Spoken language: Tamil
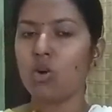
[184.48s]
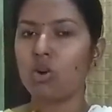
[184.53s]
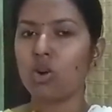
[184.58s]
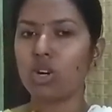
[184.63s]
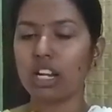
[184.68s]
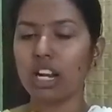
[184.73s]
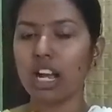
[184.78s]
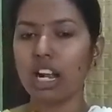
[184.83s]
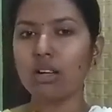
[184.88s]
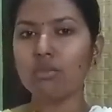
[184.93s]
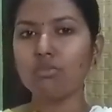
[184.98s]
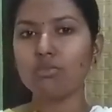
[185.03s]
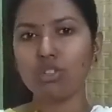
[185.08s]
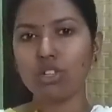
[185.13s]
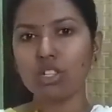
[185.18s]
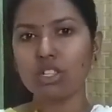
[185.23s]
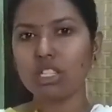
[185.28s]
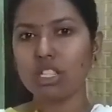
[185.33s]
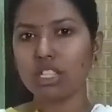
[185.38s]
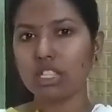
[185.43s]
உங்களால்
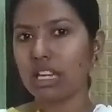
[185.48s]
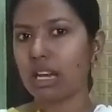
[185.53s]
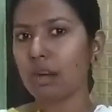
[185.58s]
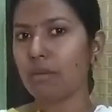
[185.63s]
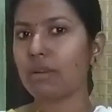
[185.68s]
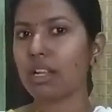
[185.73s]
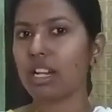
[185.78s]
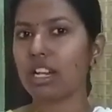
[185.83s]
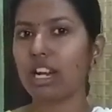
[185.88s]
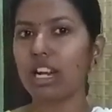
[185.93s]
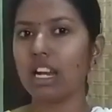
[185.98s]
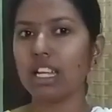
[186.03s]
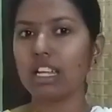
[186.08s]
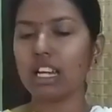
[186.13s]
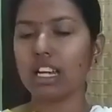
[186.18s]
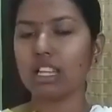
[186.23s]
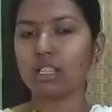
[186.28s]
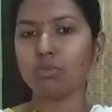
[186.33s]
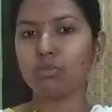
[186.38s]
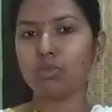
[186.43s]
முடிஞ்சது அப்படின்னா
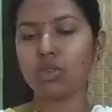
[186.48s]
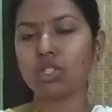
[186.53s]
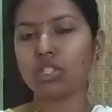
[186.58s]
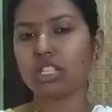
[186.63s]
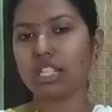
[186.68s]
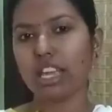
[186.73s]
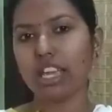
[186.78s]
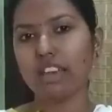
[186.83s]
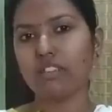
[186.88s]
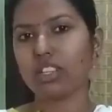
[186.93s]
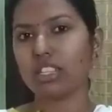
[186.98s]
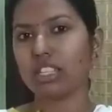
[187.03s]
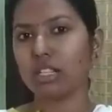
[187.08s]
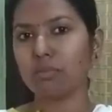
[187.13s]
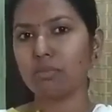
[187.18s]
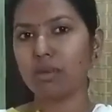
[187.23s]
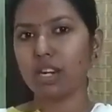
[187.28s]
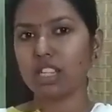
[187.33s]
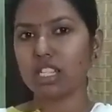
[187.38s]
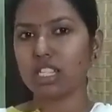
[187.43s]
நீங்கள் அந்த புக்ஸையே
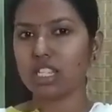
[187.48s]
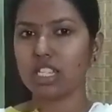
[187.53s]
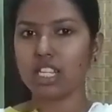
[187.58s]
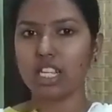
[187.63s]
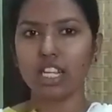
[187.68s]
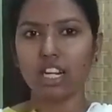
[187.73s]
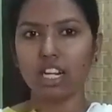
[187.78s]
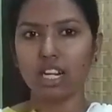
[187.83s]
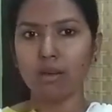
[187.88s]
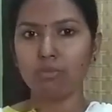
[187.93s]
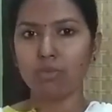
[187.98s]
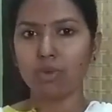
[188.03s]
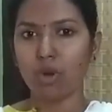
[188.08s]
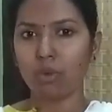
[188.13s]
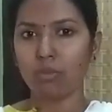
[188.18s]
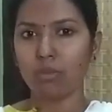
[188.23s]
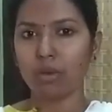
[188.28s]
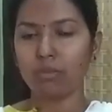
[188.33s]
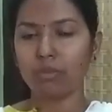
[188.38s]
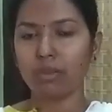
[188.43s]
வந்துட்டு படிச்சுட்டிங்கன்னா
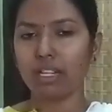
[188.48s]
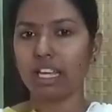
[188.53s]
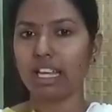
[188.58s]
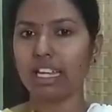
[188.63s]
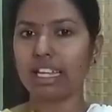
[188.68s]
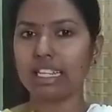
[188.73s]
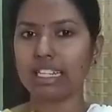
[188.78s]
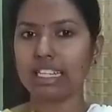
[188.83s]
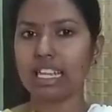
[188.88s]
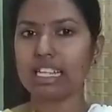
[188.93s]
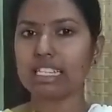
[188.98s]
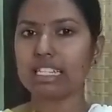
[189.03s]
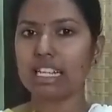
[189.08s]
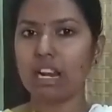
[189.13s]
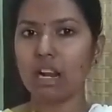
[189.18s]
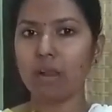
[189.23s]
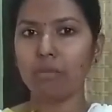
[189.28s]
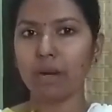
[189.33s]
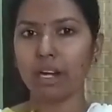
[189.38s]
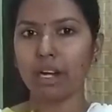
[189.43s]
ப்ராப்ளம் இல்லை இன்கேஸ்
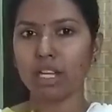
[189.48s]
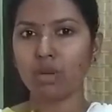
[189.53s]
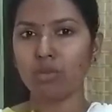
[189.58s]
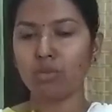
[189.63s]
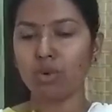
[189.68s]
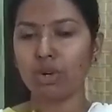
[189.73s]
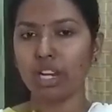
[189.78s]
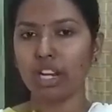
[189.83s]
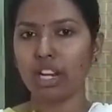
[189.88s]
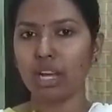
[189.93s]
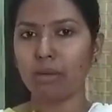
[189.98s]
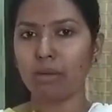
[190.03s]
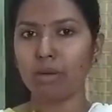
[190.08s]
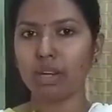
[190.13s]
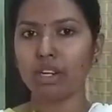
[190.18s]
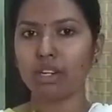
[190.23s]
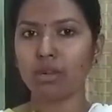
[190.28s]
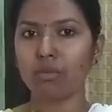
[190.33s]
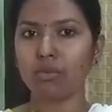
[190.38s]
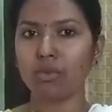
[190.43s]
என்னால் படிக்க முடியல
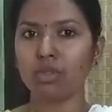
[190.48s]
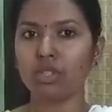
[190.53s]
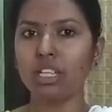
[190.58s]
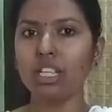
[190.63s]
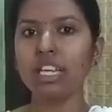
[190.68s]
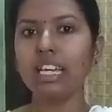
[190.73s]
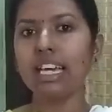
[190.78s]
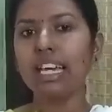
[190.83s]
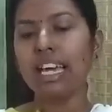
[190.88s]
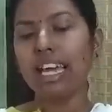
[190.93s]
அப்படின்ற போது